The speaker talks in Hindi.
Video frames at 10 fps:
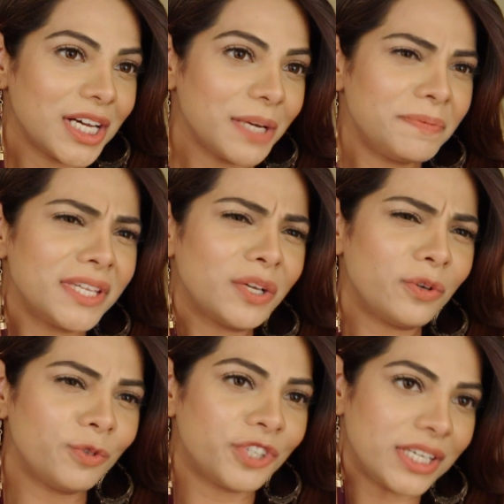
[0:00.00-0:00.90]
अब से
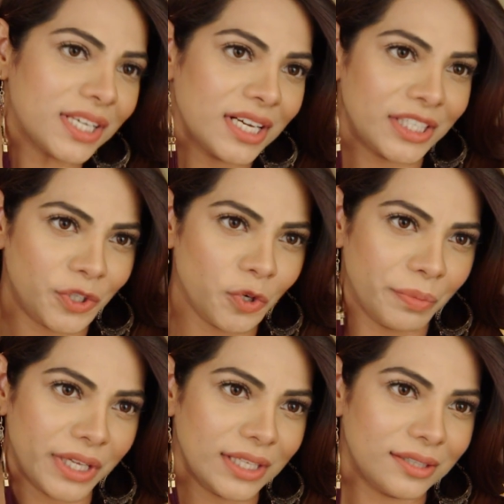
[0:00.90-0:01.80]
कुछ ही घंटों
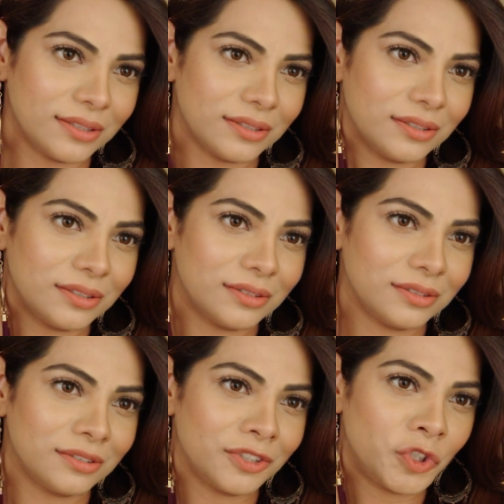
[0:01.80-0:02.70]
में
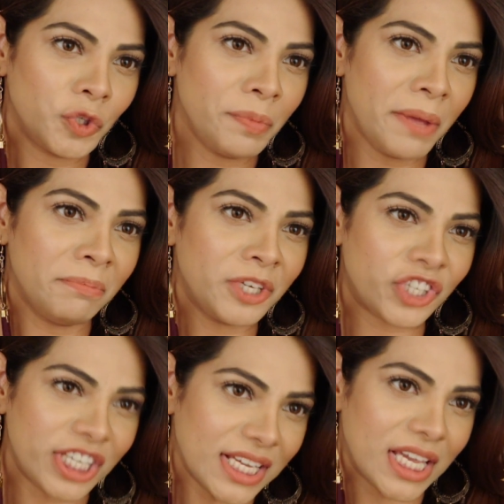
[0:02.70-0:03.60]
तुम्हें
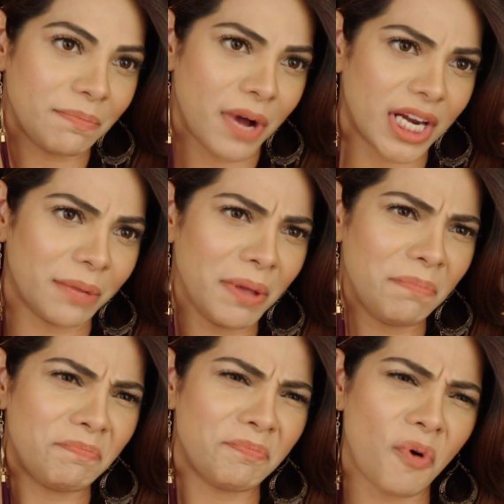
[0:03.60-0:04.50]
मिश्री के बारे में
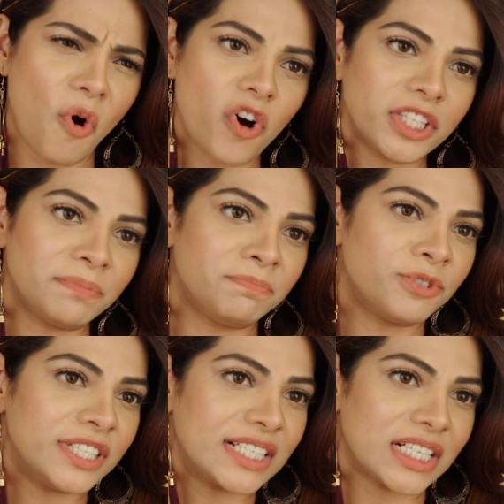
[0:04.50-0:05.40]
बहुत
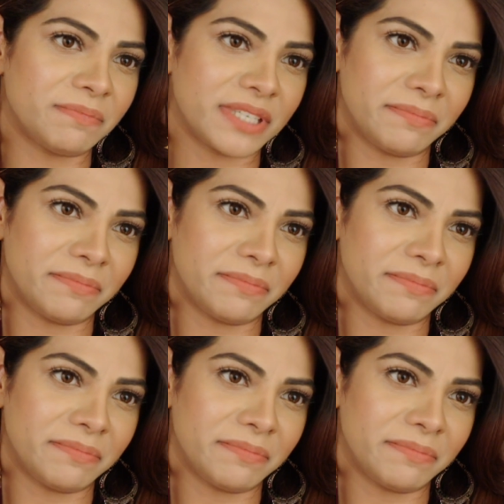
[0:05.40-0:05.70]
बुरी खबर